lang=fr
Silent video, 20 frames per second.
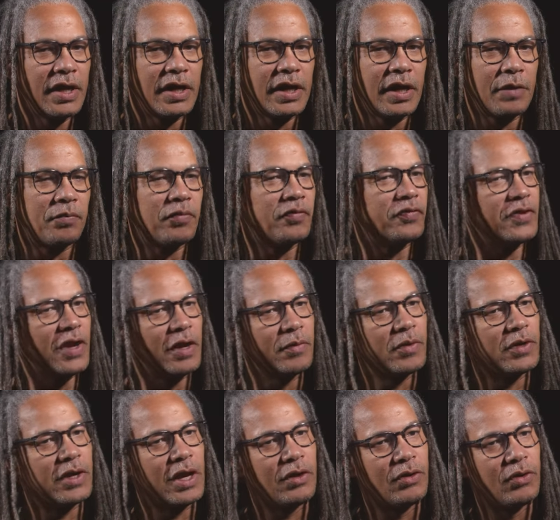Et puis, finalement,
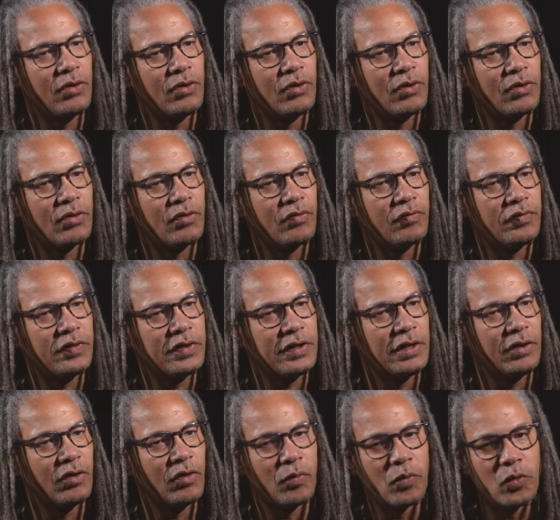il y a eu le, le Covid et
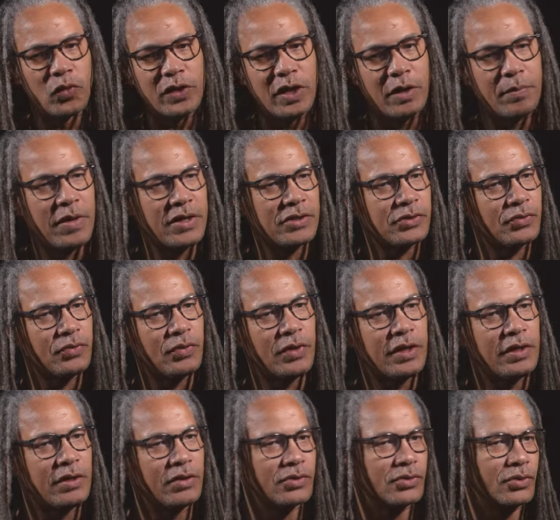le monde a basculé
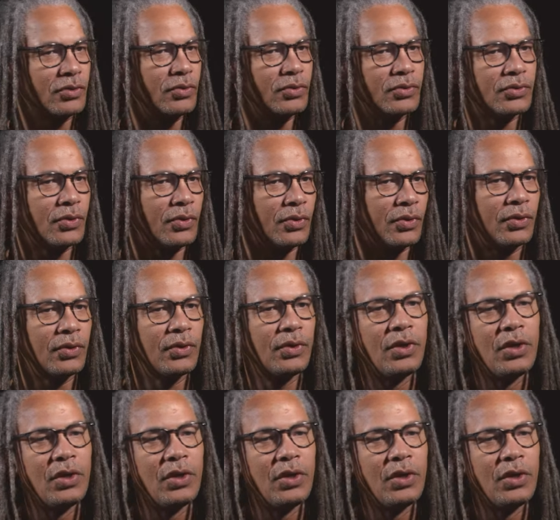dans un autre,